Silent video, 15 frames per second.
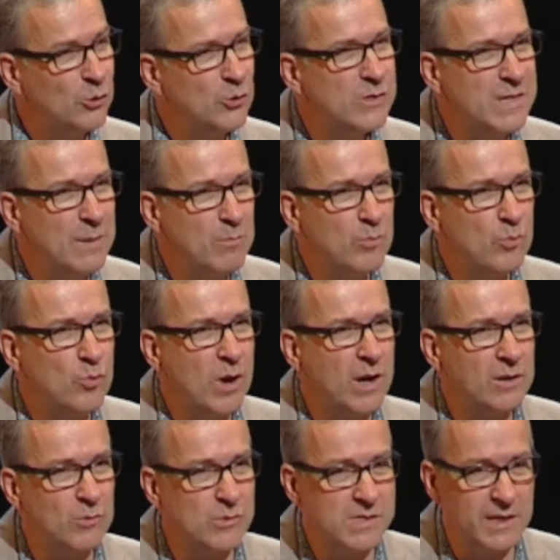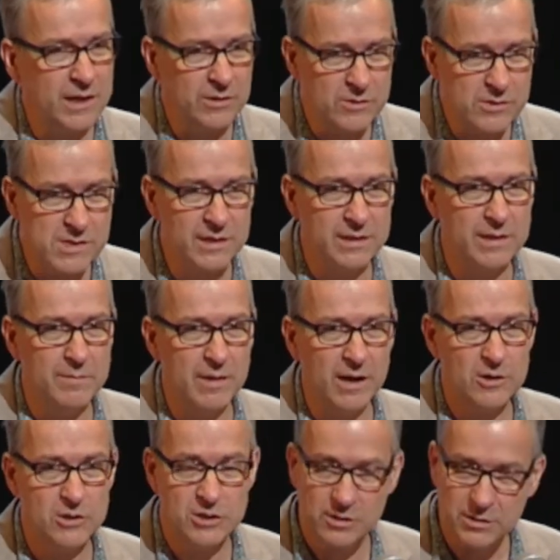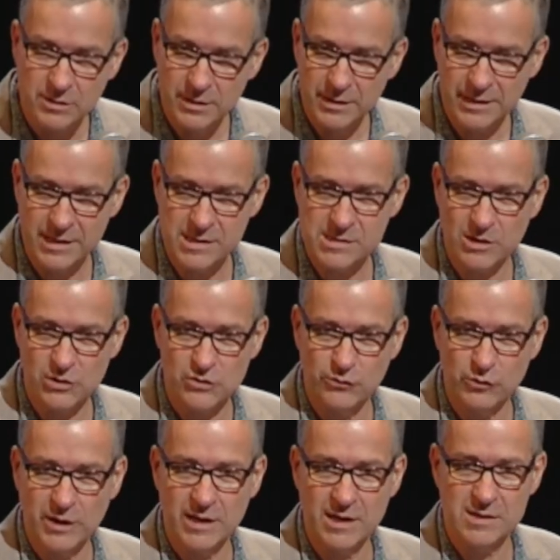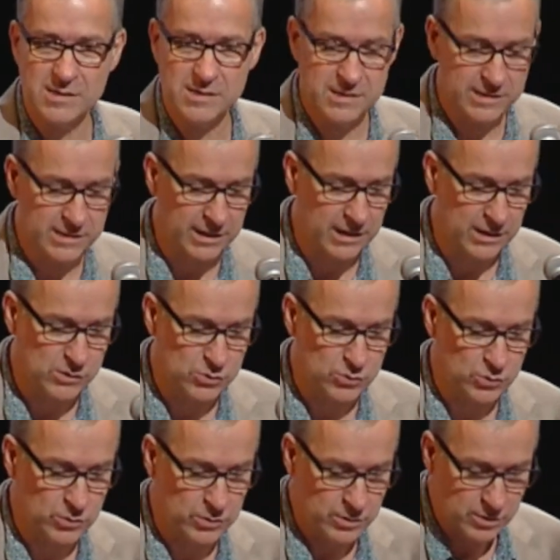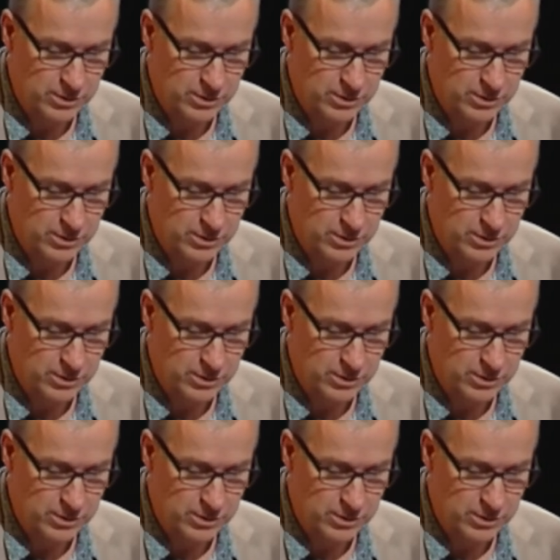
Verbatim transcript: Deuxième point concernant ces démarches, et ça je voudrais insister là-dessus.